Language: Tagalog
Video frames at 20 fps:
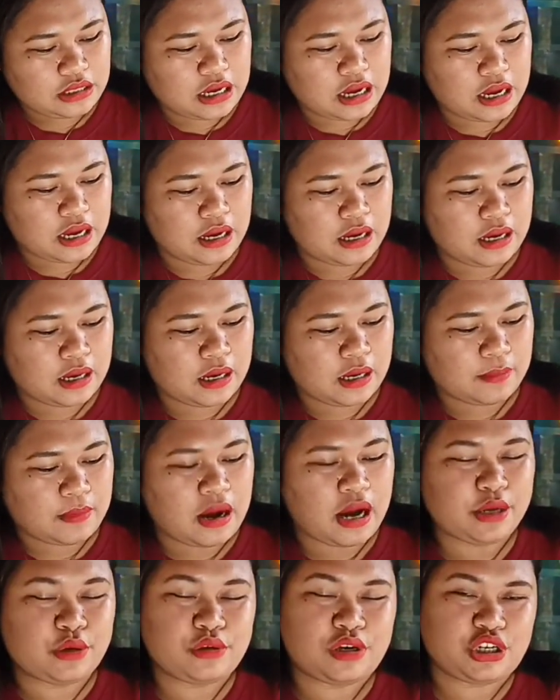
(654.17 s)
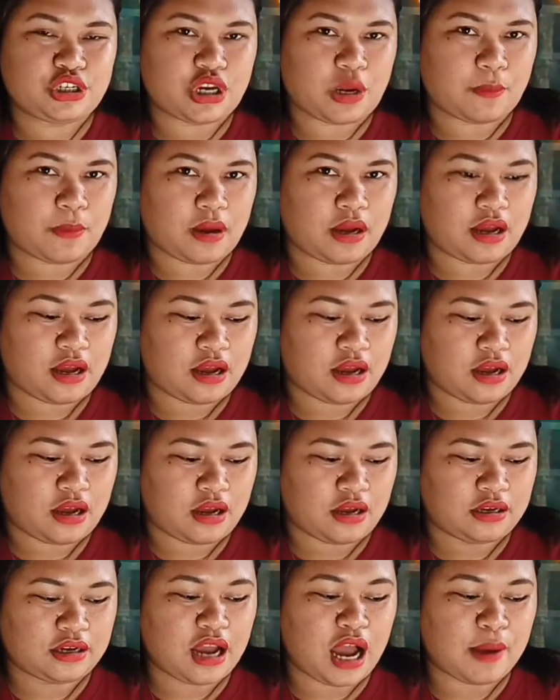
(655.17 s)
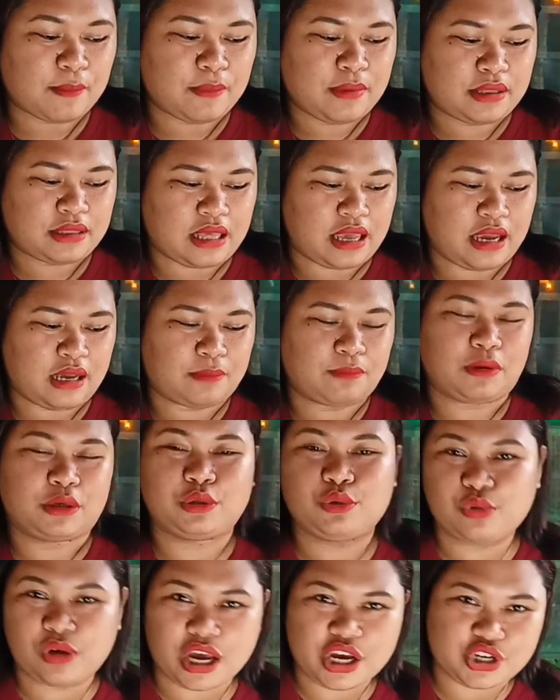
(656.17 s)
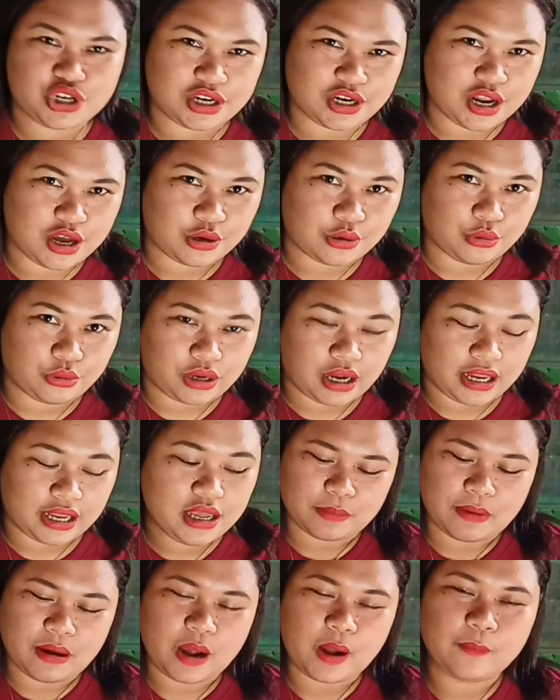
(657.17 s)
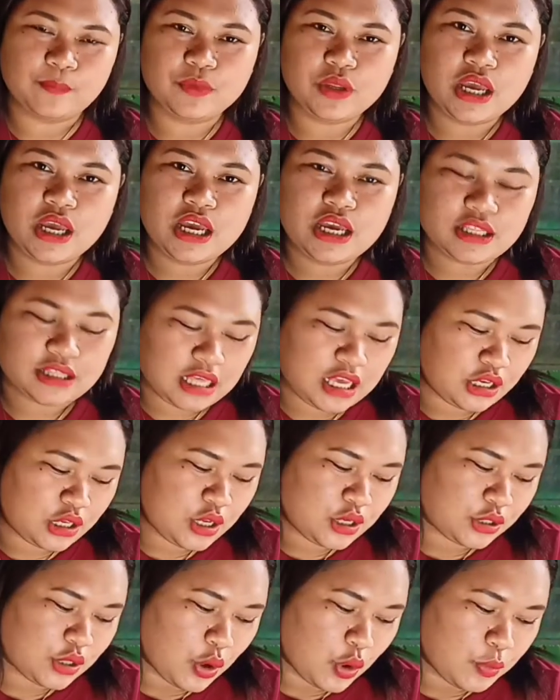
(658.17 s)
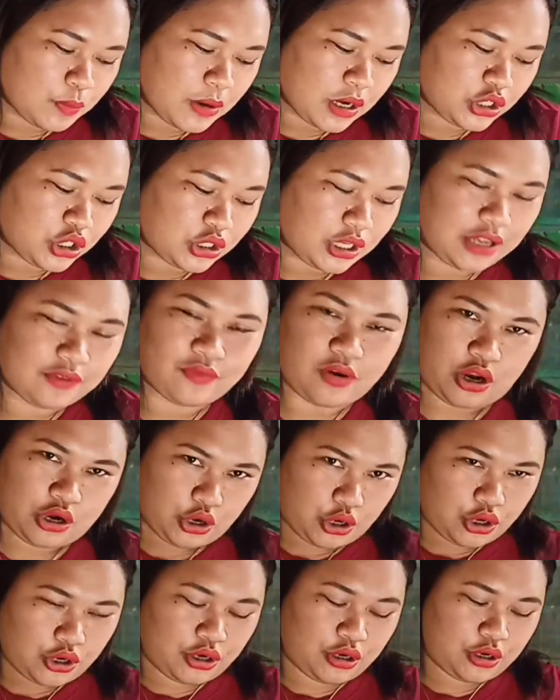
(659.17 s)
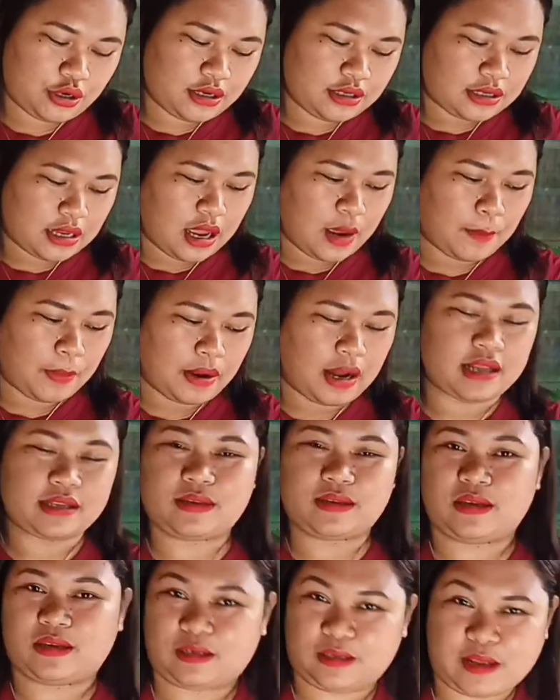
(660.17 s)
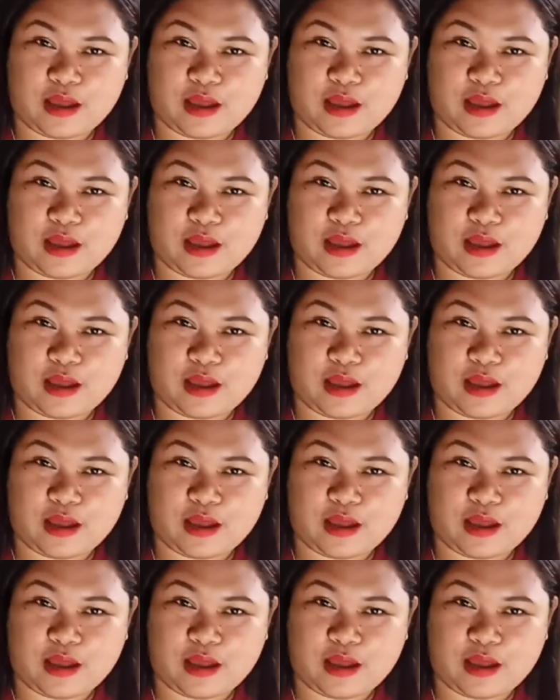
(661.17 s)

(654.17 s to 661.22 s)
na maayon ni siya pagka gamit and magdugay siya nako kay di ba thank you so much Save and Earn sa pag-assist